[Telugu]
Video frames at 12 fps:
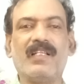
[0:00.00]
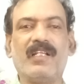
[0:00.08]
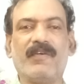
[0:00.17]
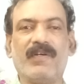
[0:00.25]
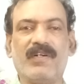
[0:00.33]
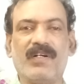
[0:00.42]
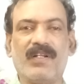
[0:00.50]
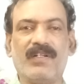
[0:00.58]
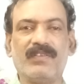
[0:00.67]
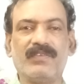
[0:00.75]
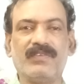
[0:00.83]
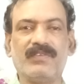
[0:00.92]
ఆర్థిక
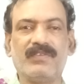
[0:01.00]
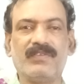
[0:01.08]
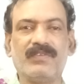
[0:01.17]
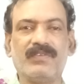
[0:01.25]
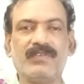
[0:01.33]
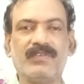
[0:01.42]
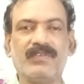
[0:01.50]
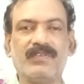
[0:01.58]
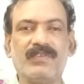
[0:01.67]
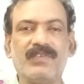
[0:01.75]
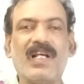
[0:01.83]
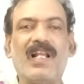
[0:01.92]
వ్యవహారాలు
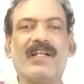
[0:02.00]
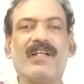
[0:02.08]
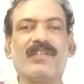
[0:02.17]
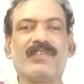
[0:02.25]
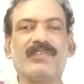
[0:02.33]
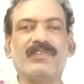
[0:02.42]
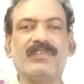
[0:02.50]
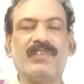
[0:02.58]
చాలా కీలకం